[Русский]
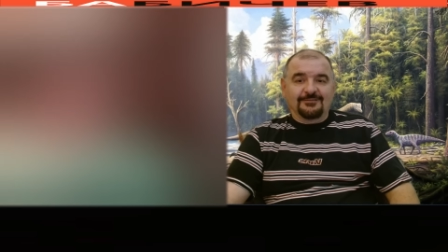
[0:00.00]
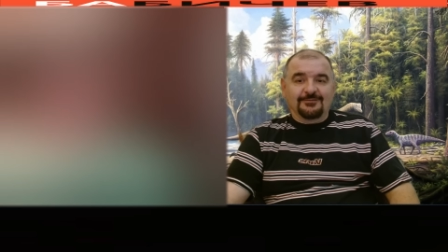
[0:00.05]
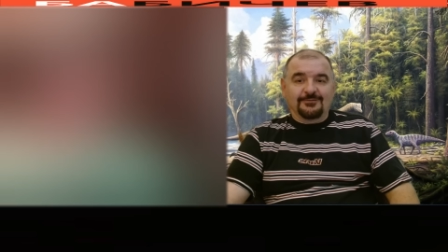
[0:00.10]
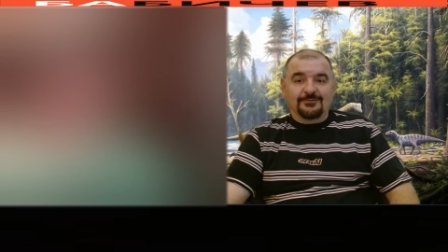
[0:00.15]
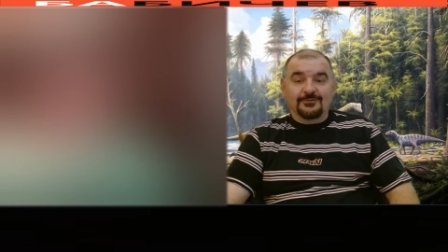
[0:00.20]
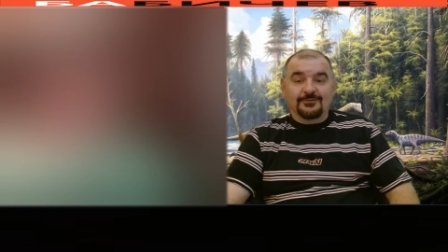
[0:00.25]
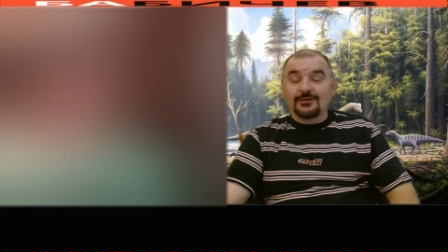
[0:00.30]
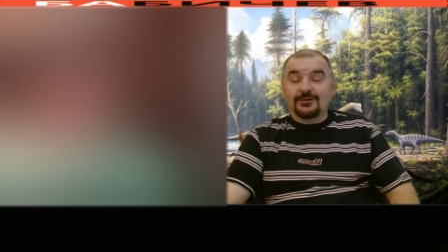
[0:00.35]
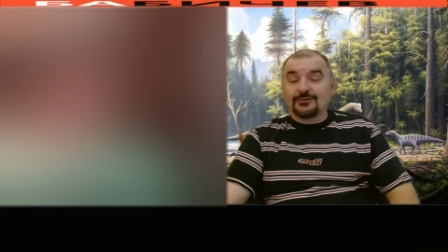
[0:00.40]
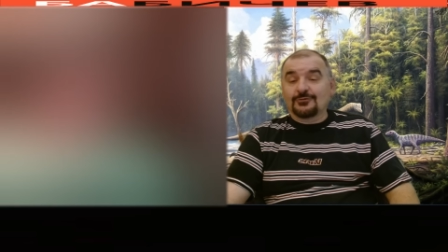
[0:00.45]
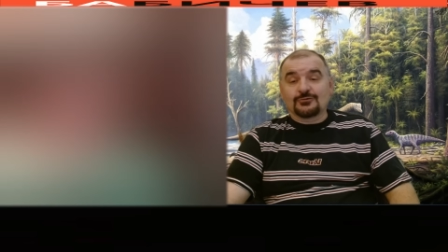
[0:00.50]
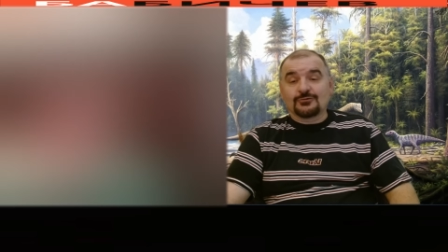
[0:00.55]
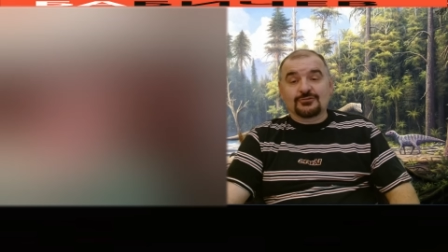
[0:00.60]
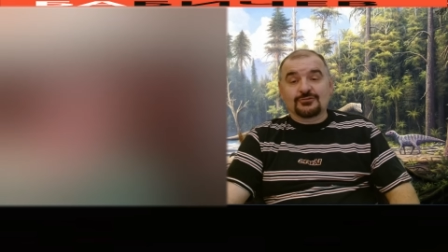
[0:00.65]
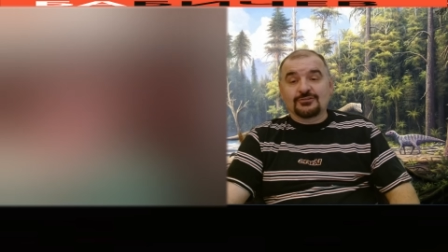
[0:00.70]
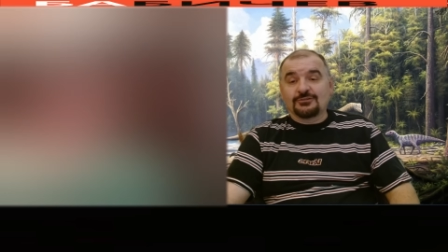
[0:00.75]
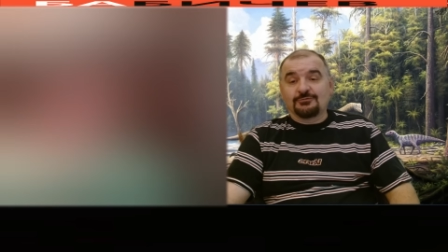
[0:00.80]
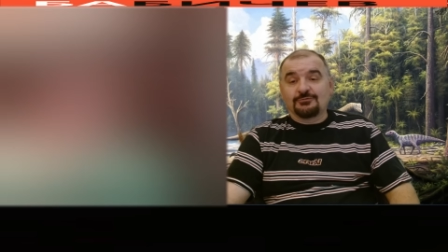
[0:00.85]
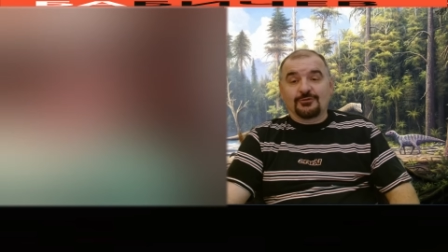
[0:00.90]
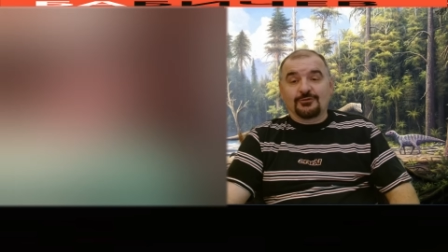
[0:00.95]
Я
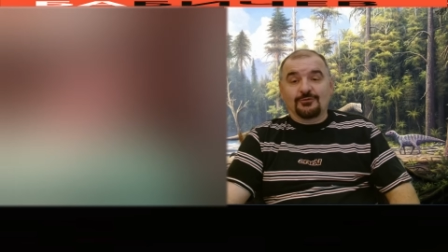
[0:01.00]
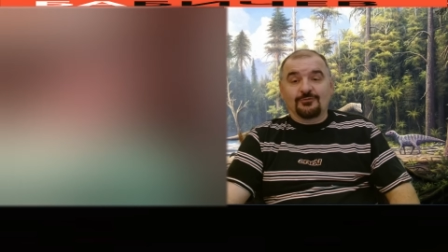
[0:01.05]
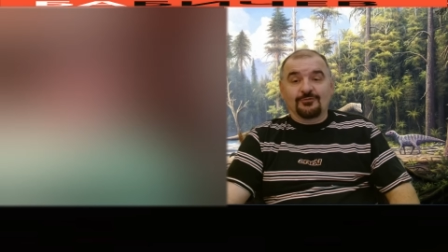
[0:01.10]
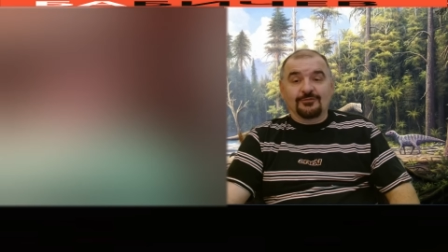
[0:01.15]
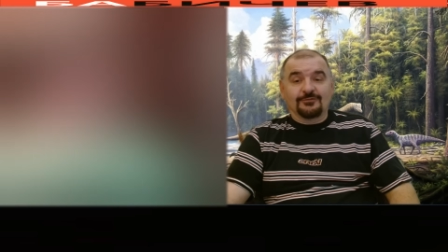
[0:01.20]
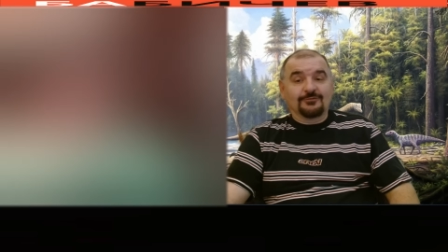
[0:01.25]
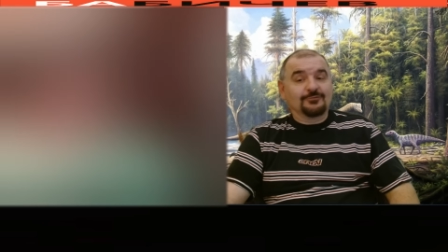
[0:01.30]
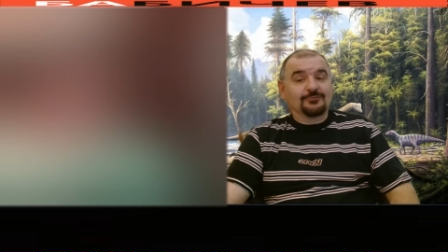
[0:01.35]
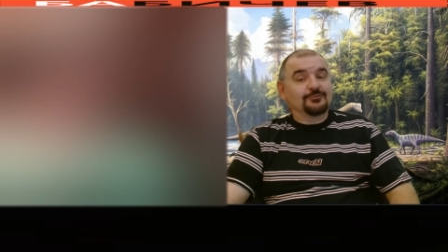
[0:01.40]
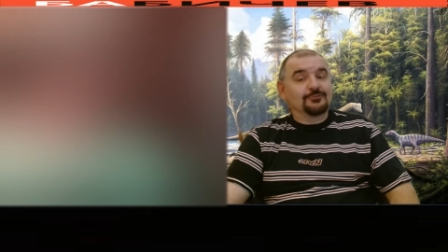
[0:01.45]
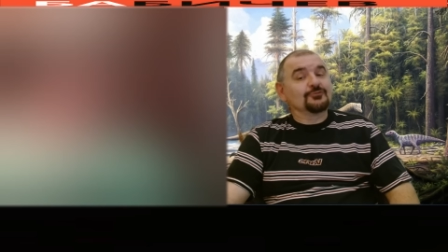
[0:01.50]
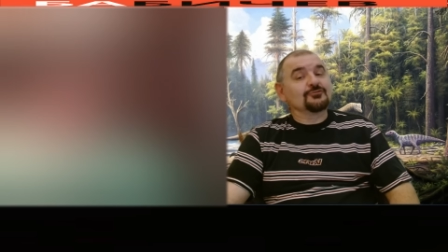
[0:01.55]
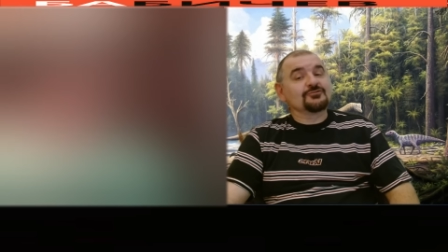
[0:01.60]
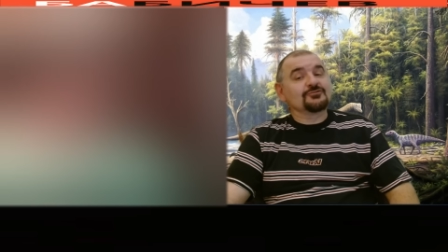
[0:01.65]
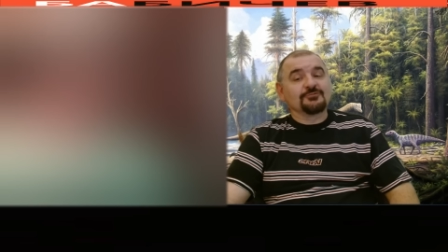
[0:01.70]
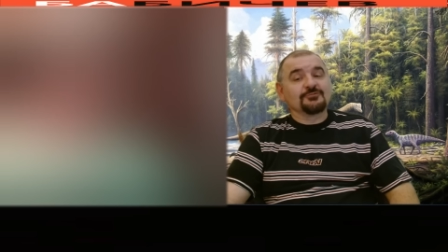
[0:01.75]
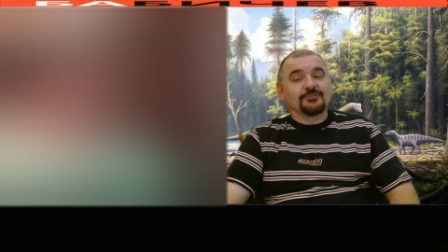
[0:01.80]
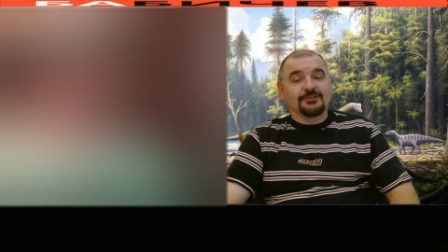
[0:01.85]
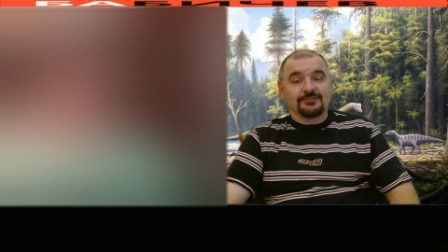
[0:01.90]
тоже не пробовал. В будущем,